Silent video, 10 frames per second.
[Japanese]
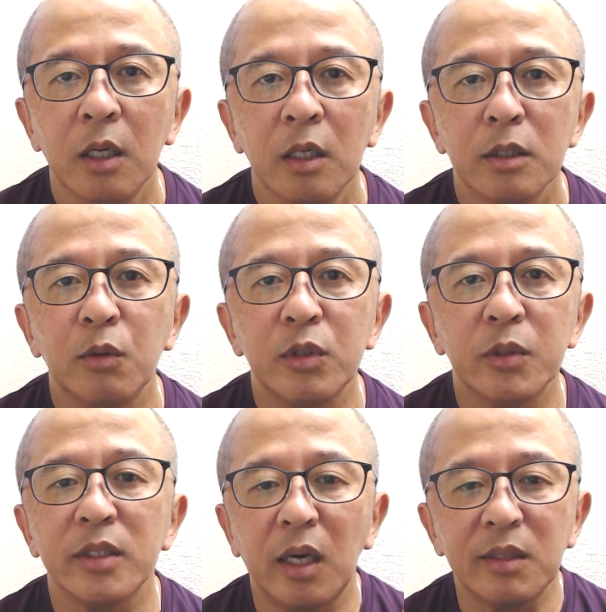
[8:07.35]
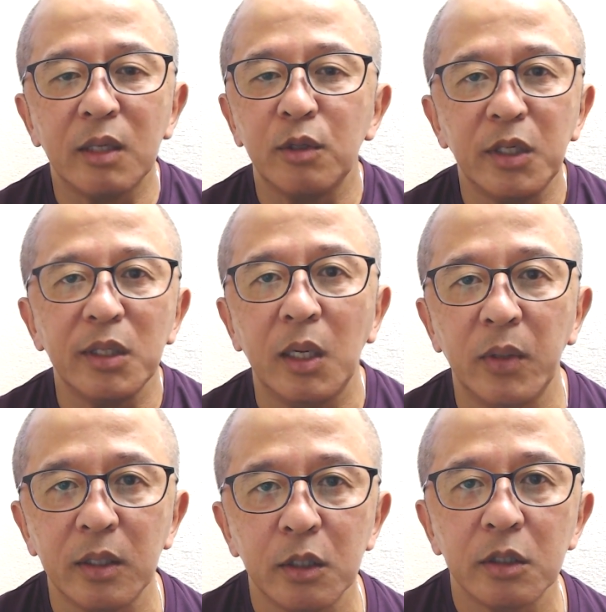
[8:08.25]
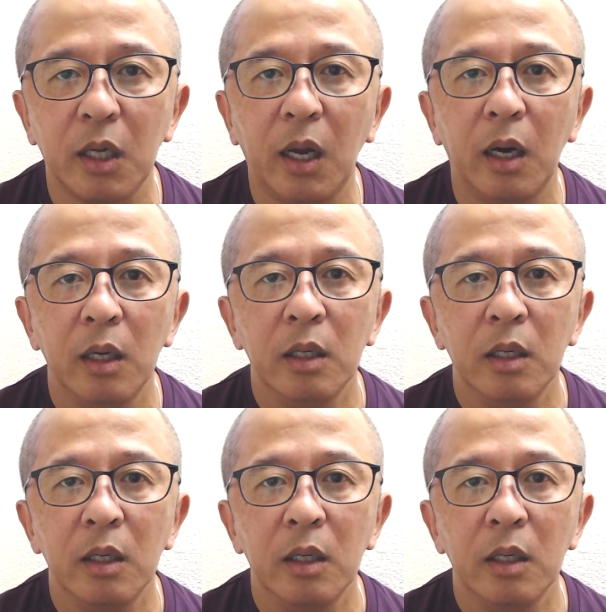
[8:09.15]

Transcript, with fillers: 社労士は参画できないわけですから、